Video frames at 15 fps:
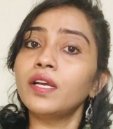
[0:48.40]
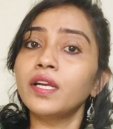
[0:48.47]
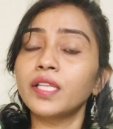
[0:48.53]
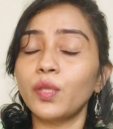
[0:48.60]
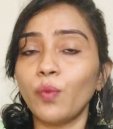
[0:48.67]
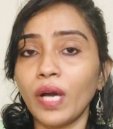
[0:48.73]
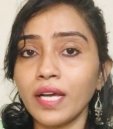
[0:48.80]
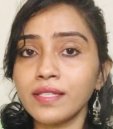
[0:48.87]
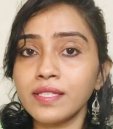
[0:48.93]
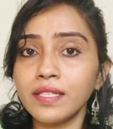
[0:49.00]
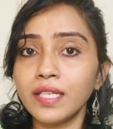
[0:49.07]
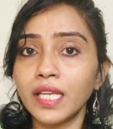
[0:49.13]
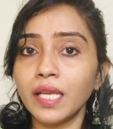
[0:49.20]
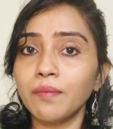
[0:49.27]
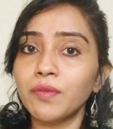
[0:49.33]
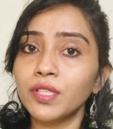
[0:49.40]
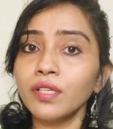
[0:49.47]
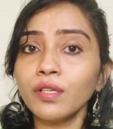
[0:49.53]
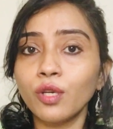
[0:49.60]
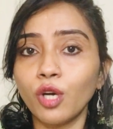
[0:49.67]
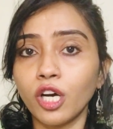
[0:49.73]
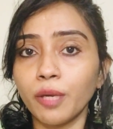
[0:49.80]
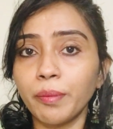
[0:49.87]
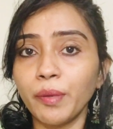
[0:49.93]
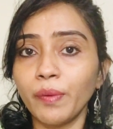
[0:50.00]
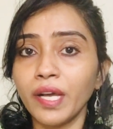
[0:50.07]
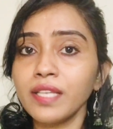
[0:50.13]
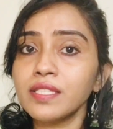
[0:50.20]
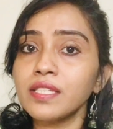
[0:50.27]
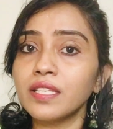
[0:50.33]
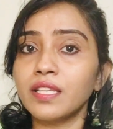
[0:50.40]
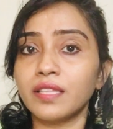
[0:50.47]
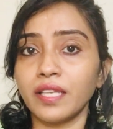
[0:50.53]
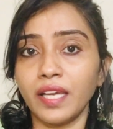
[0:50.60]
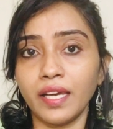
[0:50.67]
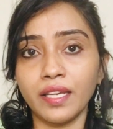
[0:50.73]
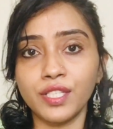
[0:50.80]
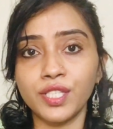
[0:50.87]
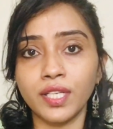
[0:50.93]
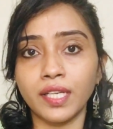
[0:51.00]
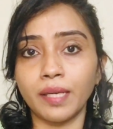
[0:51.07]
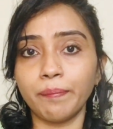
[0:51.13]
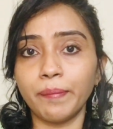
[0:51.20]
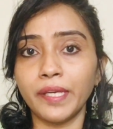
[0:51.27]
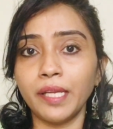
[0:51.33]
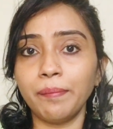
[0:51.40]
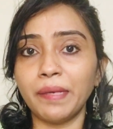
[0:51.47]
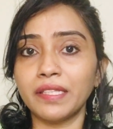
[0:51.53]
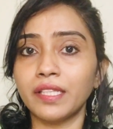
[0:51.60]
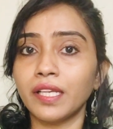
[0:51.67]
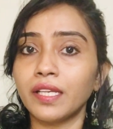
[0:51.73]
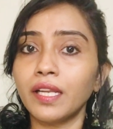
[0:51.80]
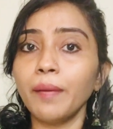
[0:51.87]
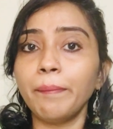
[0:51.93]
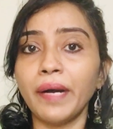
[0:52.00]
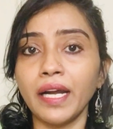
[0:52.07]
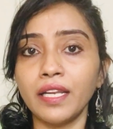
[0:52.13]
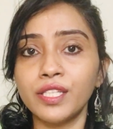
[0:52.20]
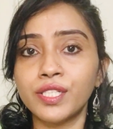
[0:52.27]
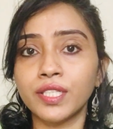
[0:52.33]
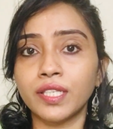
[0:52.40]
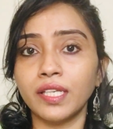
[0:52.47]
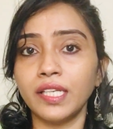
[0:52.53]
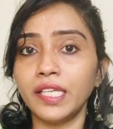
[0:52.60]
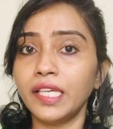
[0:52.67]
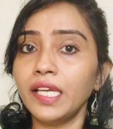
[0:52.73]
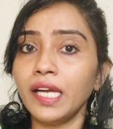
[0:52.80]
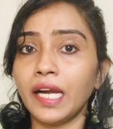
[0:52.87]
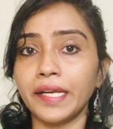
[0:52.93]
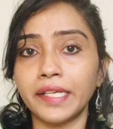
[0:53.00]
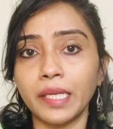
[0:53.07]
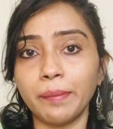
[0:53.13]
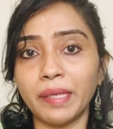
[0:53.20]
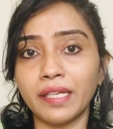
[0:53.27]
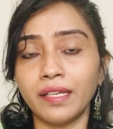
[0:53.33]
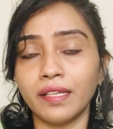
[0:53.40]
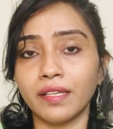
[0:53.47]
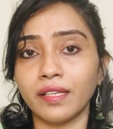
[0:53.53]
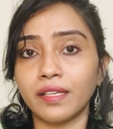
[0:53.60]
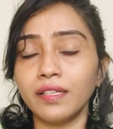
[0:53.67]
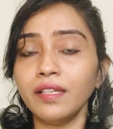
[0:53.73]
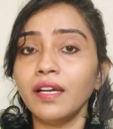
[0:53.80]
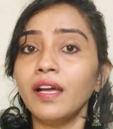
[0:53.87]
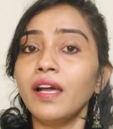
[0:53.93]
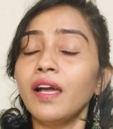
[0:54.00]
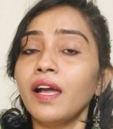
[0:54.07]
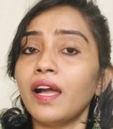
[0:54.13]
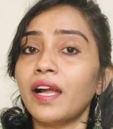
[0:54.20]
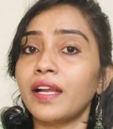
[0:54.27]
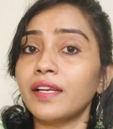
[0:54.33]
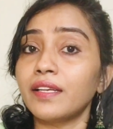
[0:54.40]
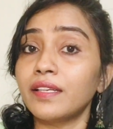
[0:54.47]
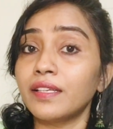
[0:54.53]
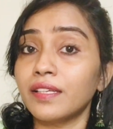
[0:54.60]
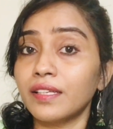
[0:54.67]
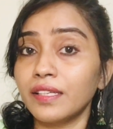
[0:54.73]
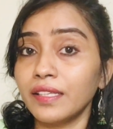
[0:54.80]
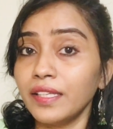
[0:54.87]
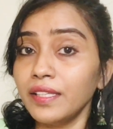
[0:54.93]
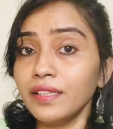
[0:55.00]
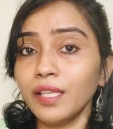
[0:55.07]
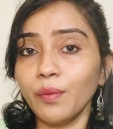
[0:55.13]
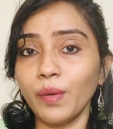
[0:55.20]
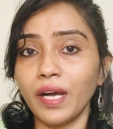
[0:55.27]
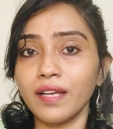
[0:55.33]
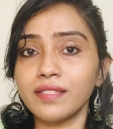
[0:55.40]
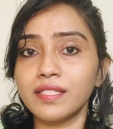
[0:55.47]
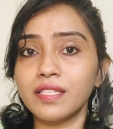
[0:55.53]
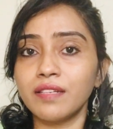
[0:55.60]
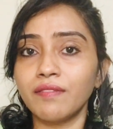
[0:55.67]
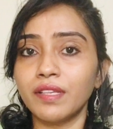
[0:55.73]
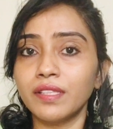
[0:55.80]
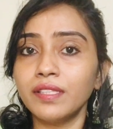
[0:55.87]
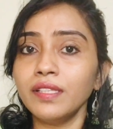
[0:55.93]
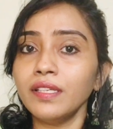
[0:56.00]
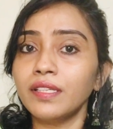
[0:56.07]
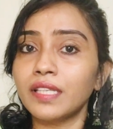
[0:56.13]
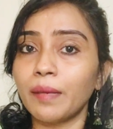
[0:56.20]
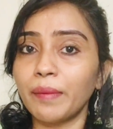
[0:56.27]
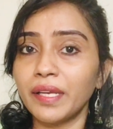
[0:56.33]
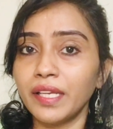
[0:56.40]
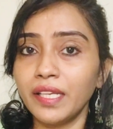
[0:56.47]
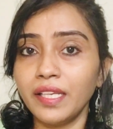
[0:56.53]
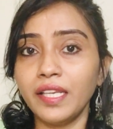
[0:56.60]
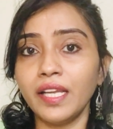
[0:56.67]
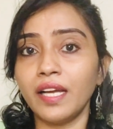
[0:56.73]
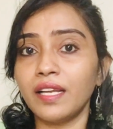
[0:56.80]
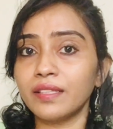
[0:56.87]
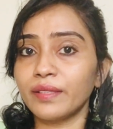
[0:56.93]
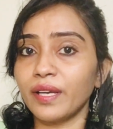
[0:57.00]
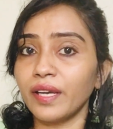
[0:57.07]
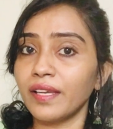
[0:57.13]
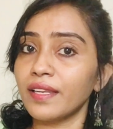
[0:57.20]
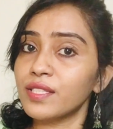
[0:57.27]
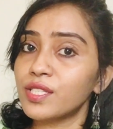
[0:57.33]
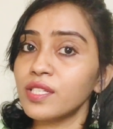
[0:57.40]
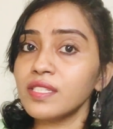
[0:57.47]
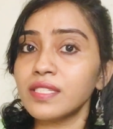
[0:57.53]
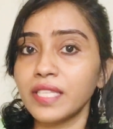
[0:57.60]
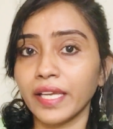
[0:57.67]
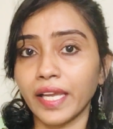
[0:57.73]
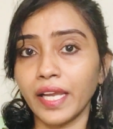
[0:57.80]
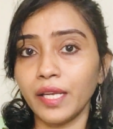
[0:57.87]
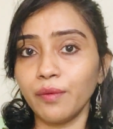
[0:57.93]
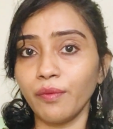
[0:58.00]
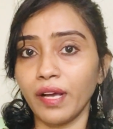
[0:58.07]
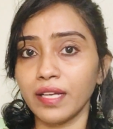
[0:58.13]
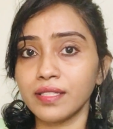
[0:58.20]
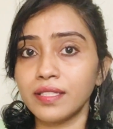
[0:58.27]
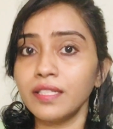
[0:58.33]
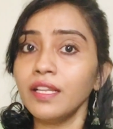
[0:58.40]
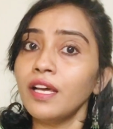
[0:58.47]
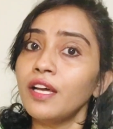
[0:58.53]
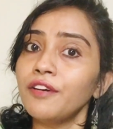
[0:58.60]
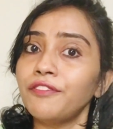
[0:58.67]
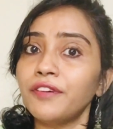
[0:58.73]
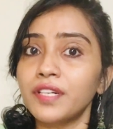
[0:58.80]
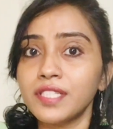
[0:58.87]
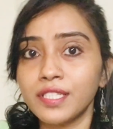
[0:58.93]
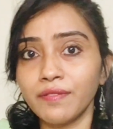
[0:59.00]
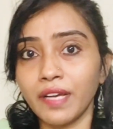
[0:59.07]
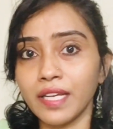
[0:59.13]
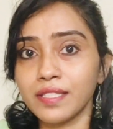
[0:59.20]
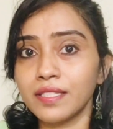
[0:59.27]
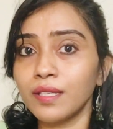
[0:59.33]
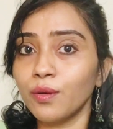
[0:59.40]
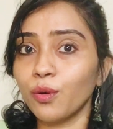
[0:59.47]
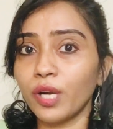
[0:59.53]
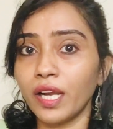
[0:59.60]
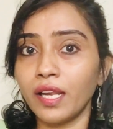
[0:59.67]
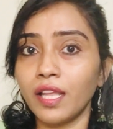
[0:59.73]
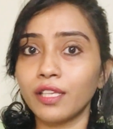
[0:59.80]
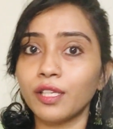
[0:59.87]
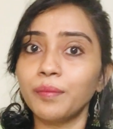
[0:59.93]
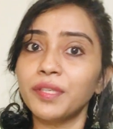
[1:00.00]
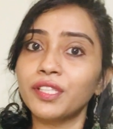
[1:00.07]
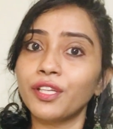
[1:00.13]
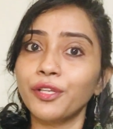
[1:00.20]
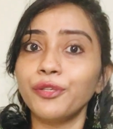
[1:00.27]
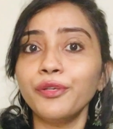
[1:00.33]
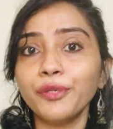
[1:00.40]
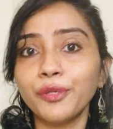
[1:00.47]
இந்த வேக்சின் நேம் வந்து கார்பிவேக்ஸ் இதை தயாரித்த கம்பெனி பார்த்தீங்கன்னா பயாலஜிக்கல் இ e, ஹைதராபாத்தில் இருக்குது அண்ட் uh, இந்த வேக்சின் வந்து நம்ம இந்தியாவில் தயாரித்த செகண்ட் வேக்சின் ஃபர்ஸ்ட் வேக்சின் உங்கள் எல்லாருக்குமே தெரியும்